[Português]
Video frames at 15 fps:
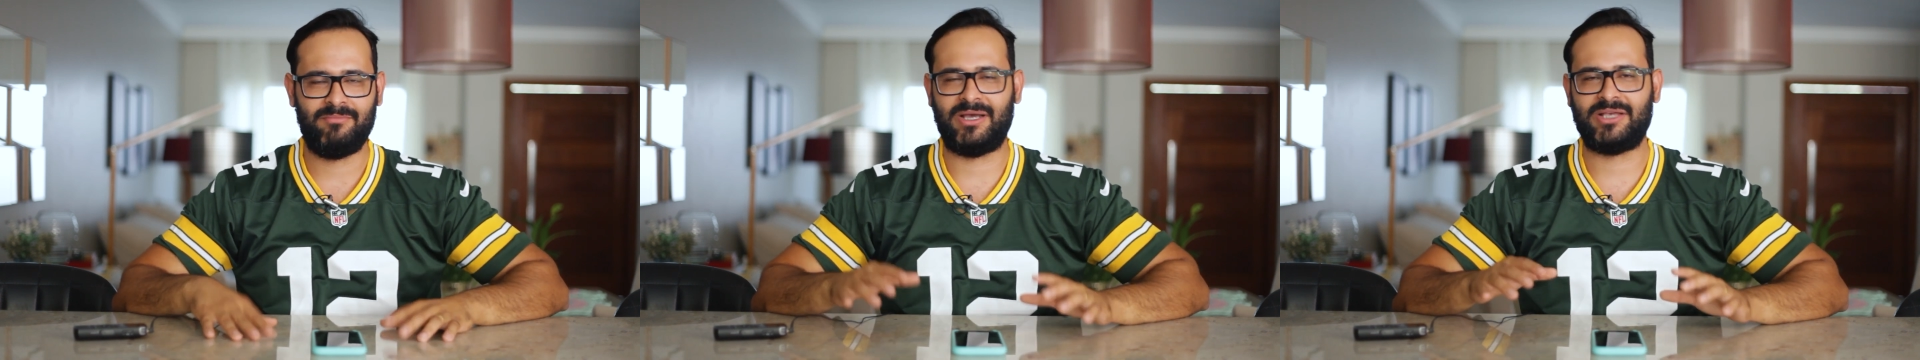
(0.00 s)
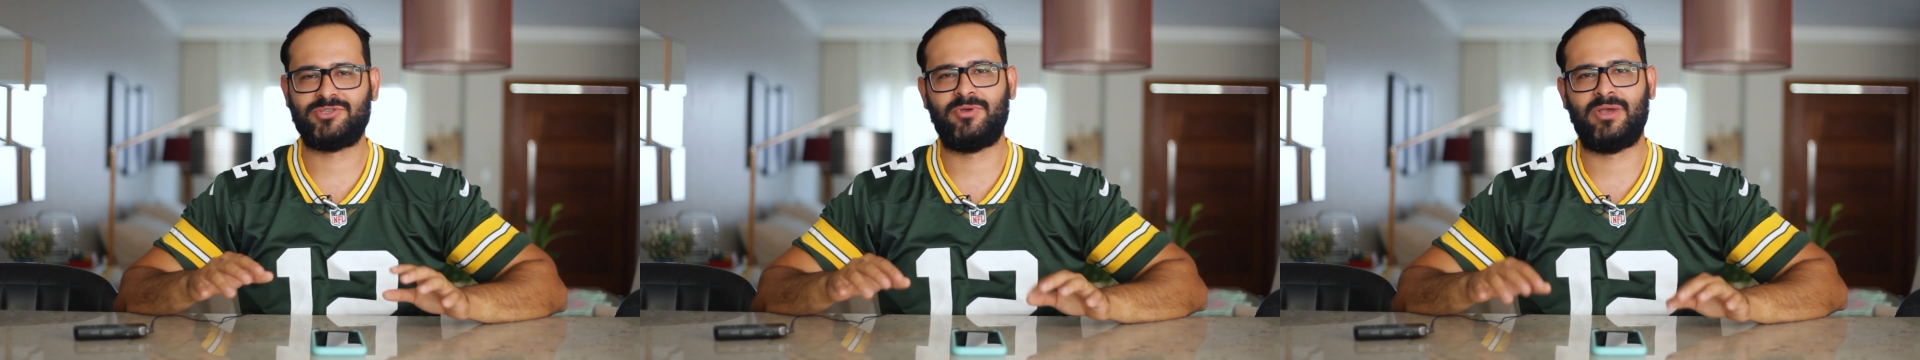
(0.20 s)

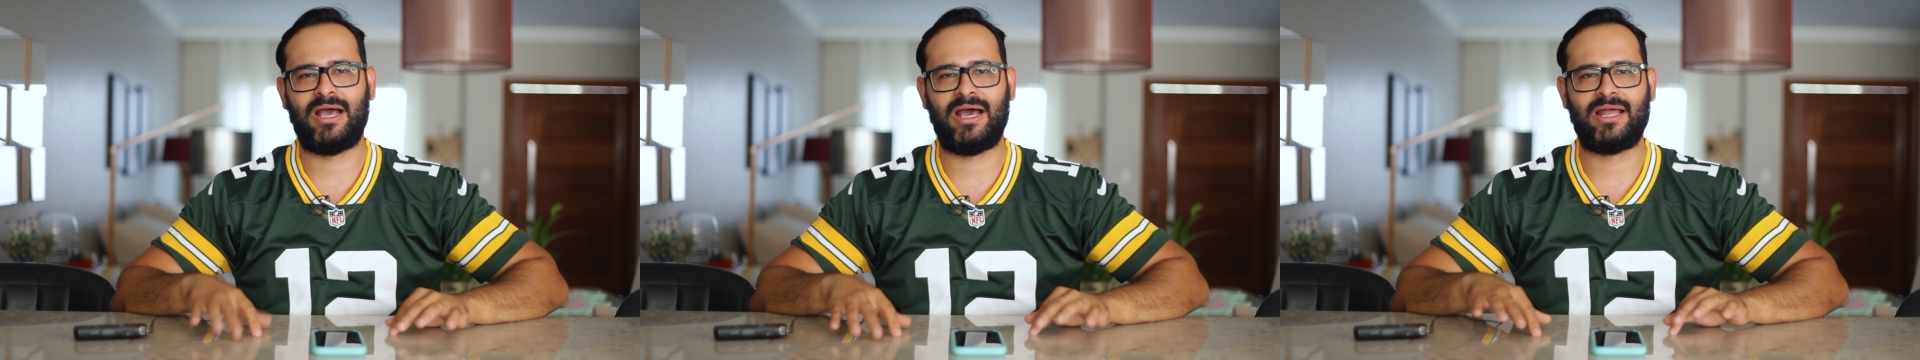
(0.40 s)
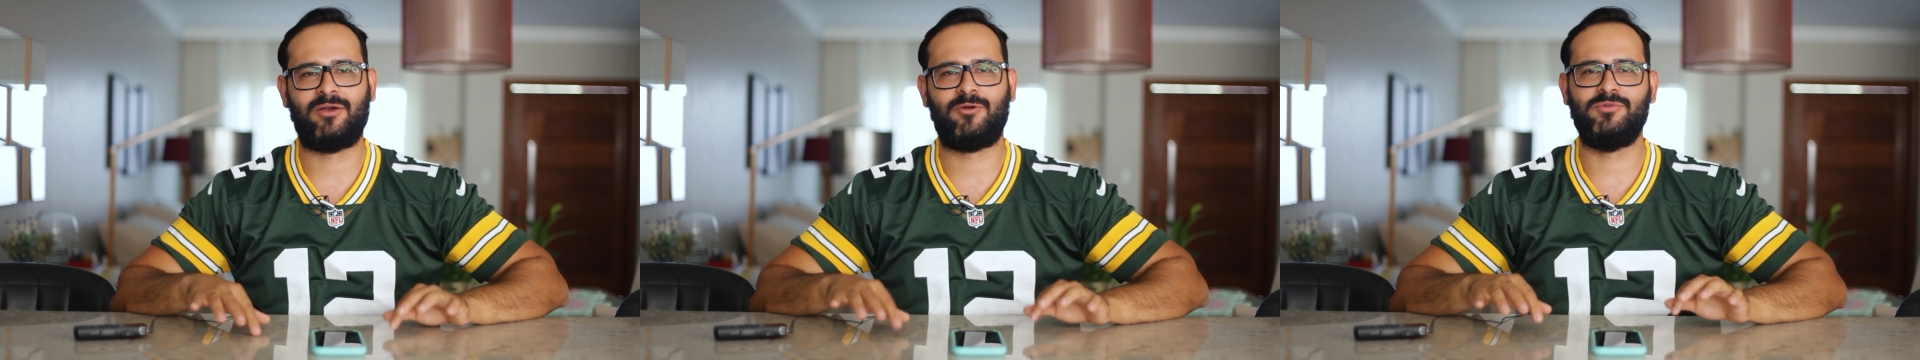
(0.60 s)
Mas o
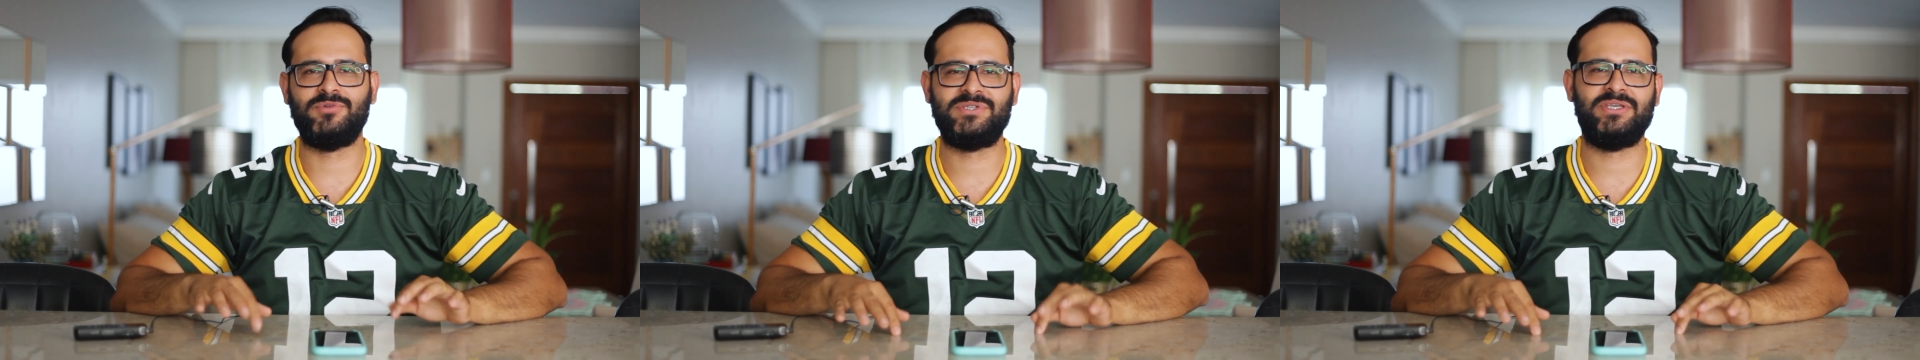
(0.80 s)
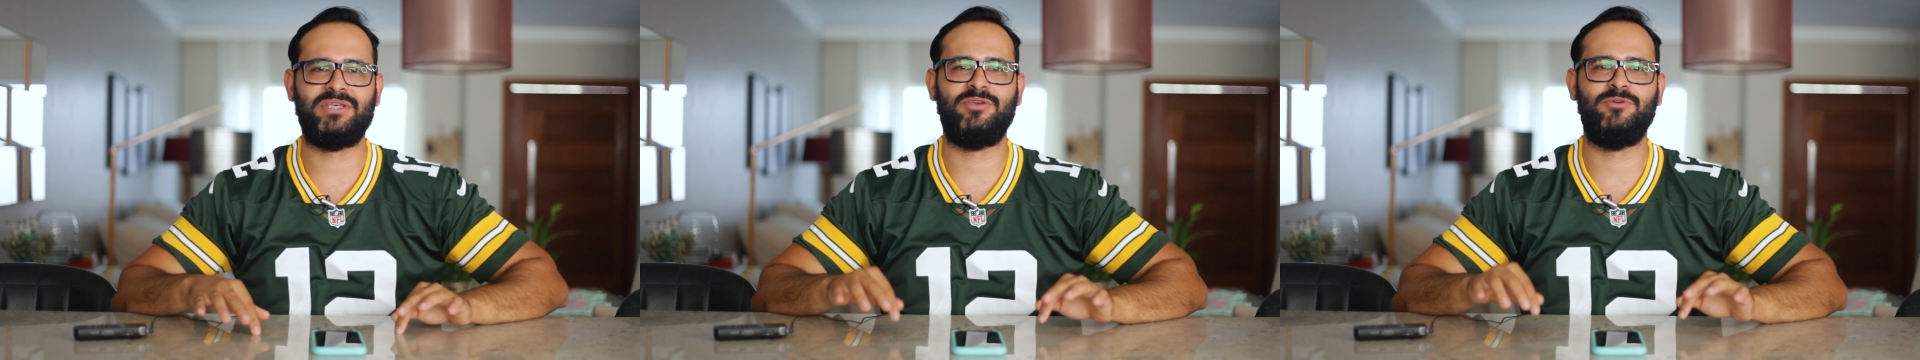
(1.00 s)
cara
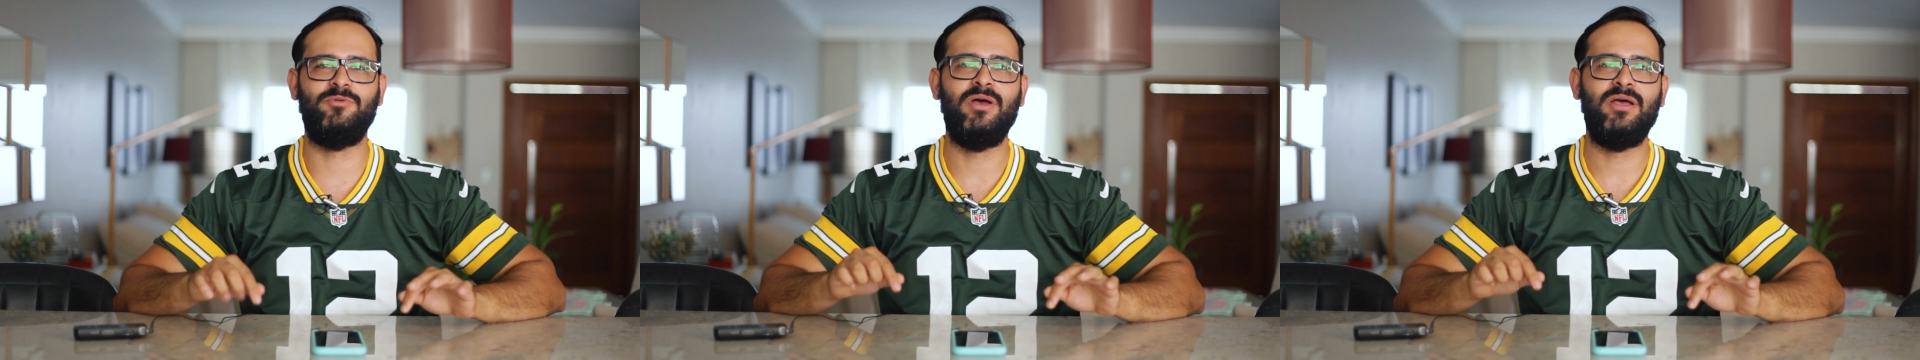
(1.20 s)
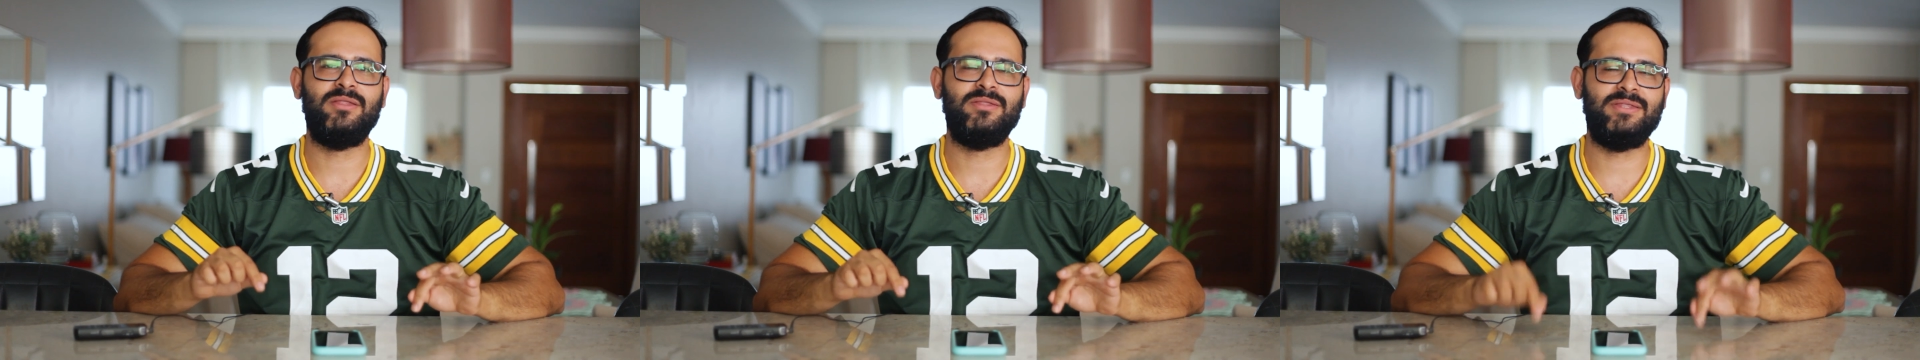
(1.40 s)
conseguiu,